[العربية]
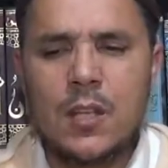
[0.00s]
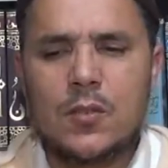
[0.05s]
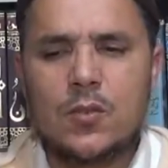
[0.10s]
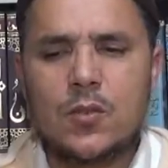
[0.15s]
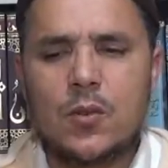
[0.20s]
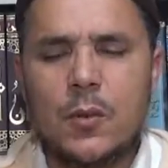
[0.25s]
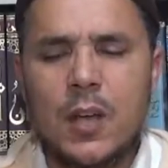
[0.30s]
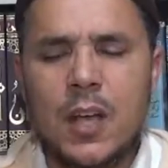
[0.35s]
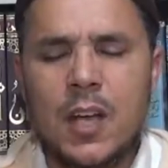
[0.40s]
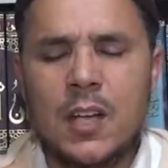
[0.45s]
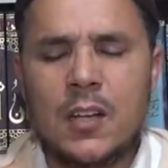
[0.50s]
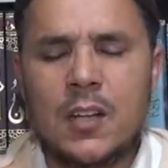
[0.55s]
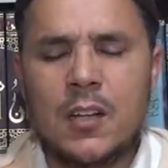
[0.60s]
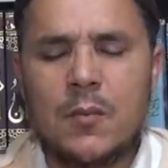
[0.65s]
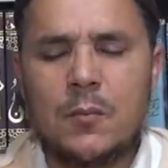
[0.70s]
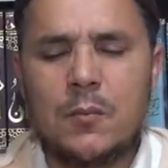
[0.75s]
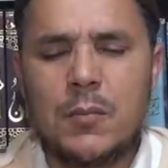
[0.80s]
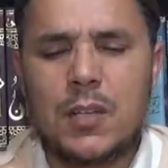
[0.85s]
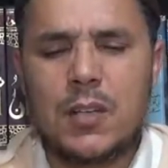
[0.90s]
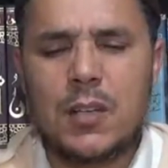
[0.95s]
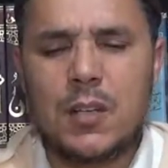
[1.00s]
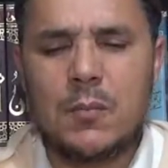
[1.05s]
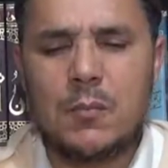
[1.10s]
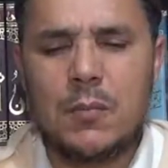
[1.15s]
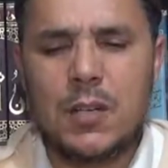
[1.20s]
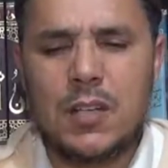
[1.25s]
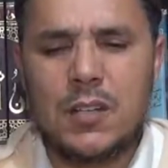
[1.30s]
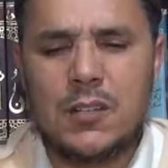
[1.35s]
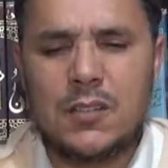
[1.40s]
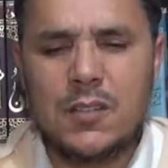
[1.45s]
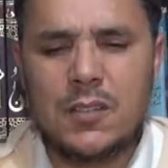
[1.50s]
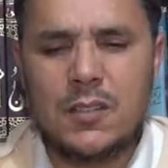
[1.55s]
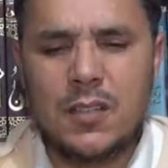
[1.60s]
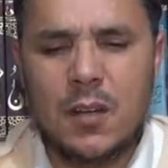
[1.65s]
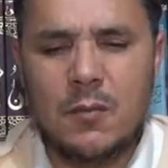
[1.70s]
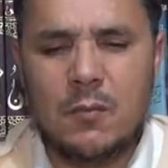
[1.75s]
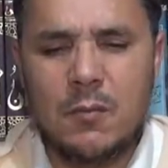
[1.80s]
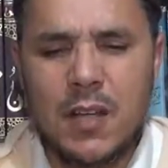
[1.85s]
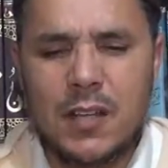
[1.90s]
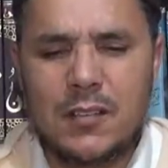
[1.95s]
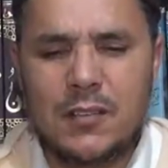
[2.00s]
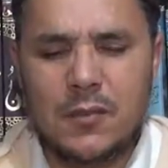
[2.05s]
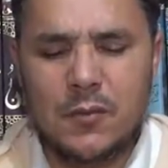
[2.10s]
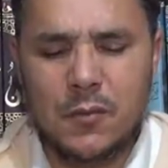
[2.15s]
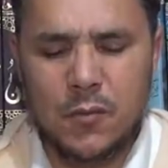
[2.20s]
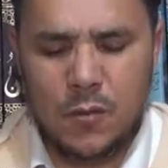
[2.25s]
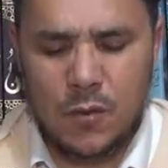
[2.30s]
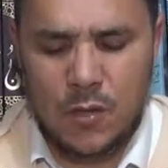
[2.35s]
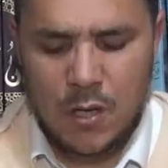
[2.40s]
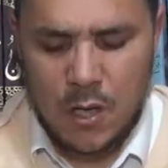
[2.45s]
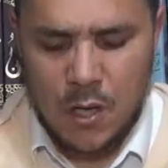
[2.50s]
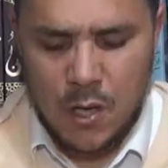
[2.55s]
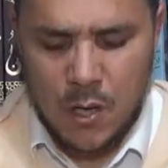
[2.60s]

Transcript: سبحان ربك رب العزة عما يصفون